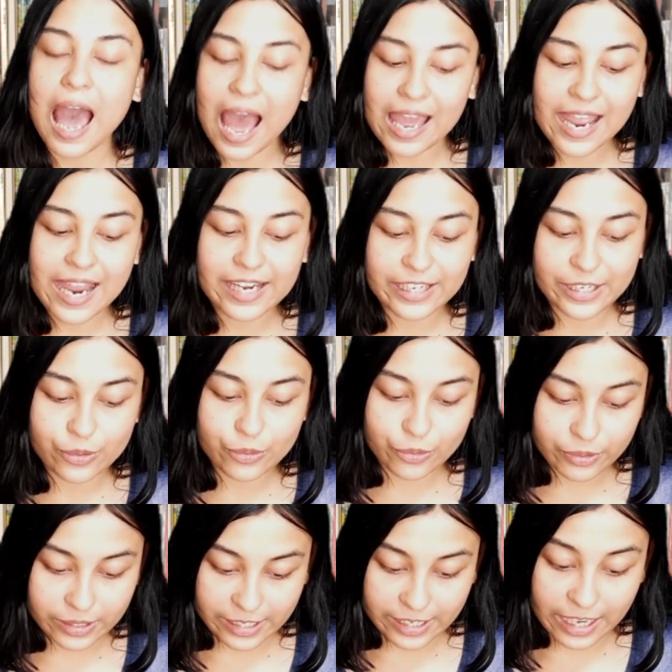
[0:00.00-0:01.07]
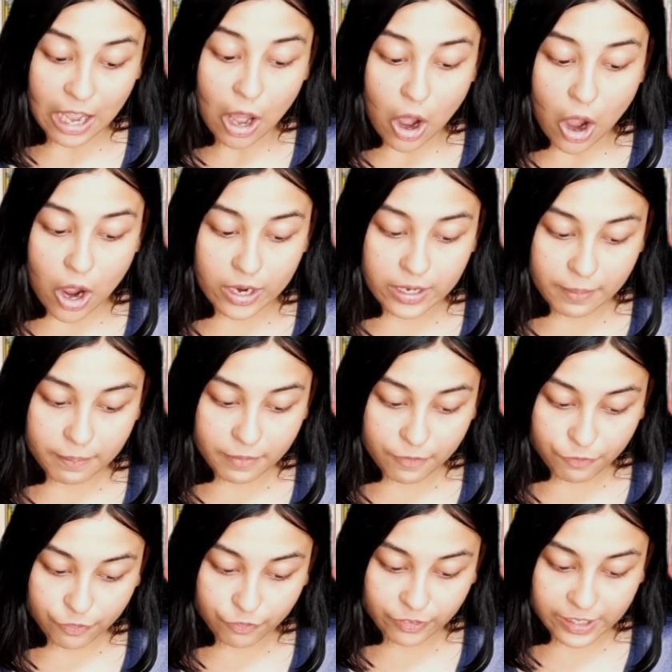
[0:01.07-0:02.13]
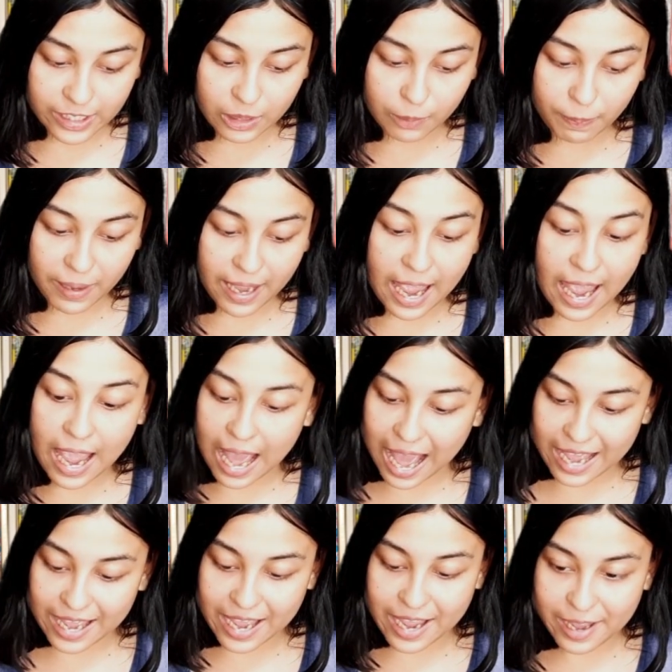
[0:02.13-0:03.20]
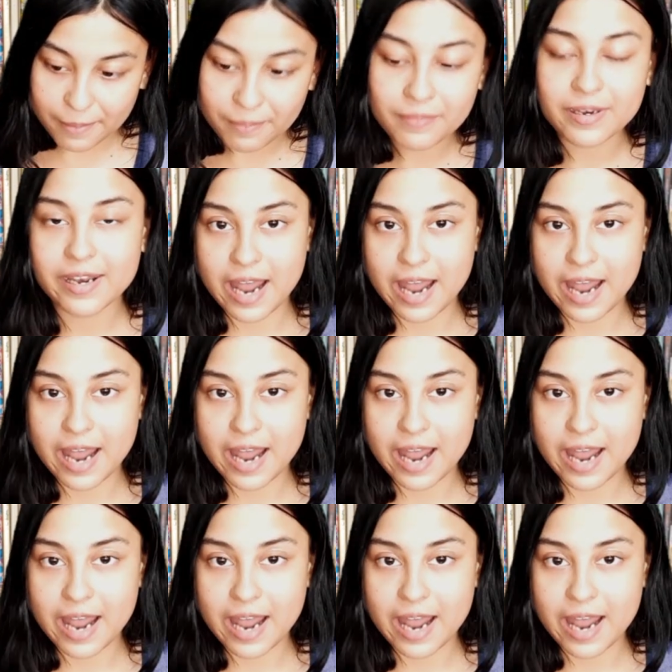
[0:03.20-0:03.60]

आईआईटी रुड़की और नंबर फिफ्टीन पे है आईआईएम